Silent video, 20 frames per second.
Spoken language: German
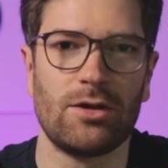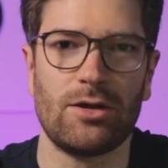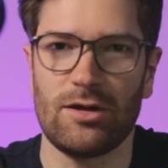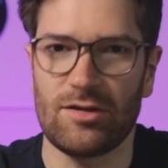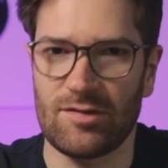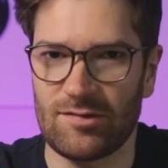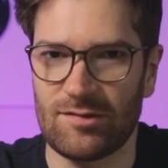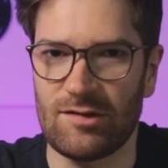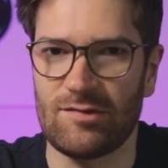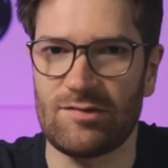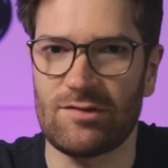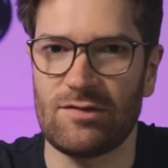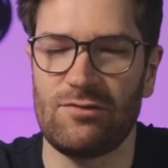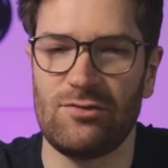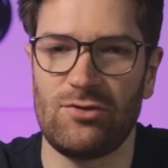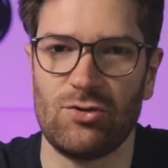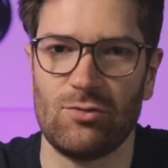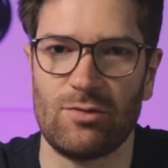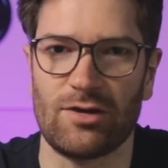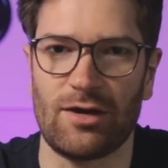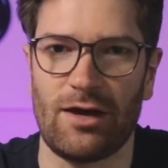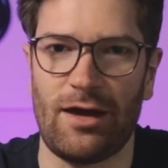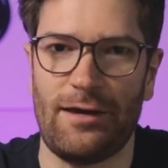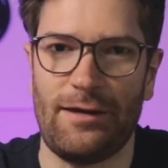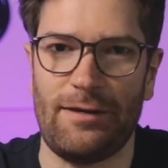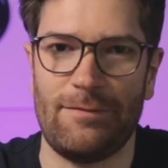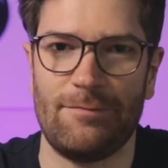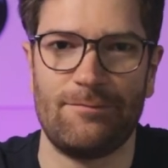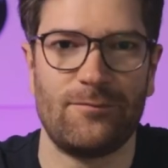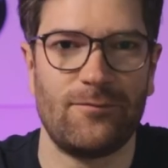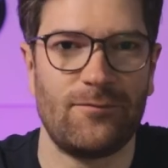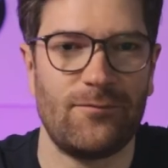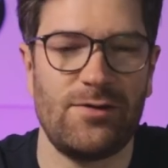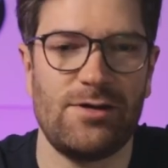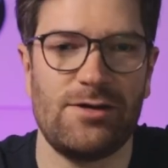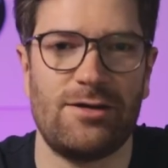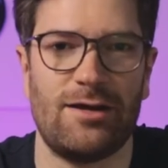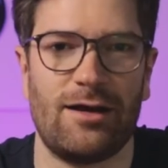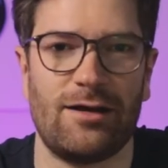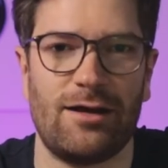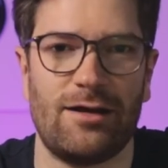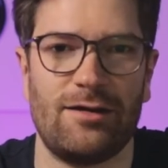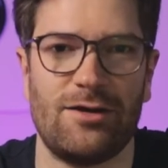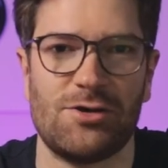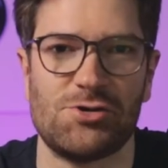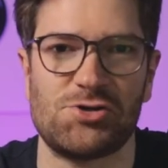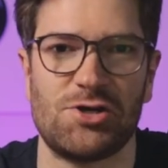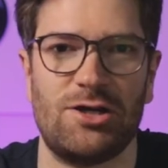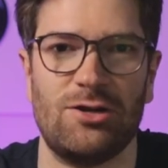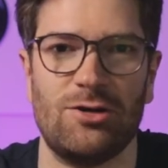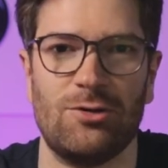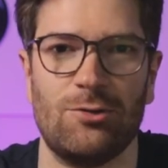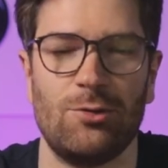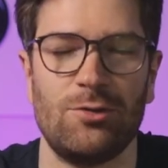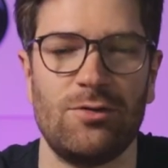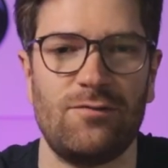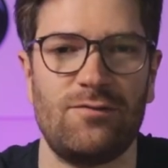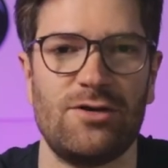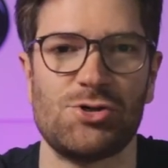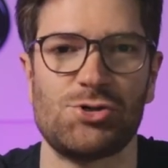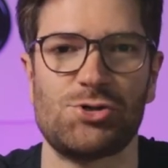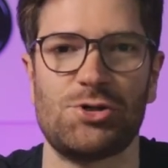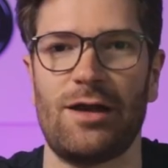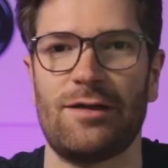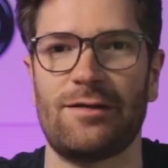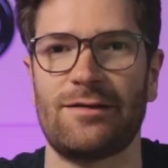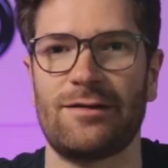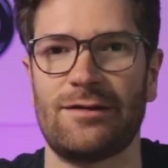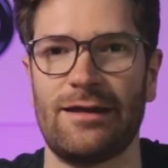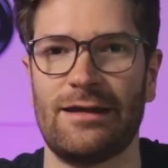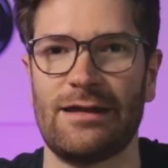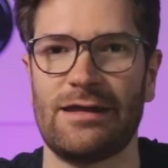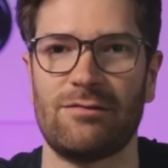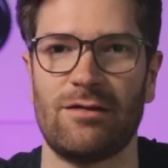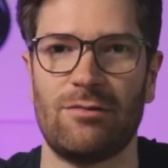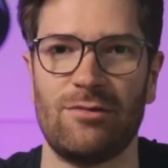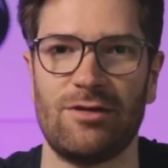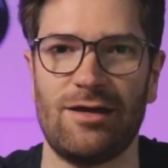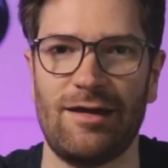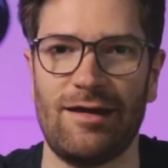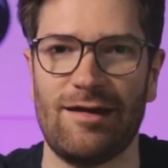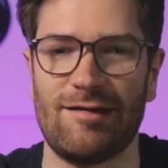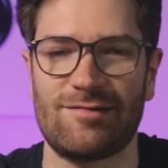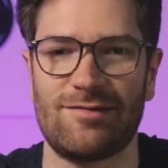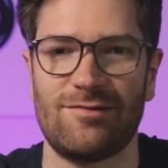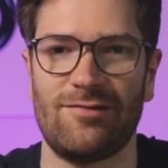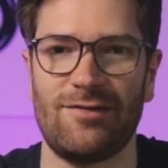ins nächste Video mit rein. Vielen Dank an der Stelle und wir starten gleich mal mit der ersten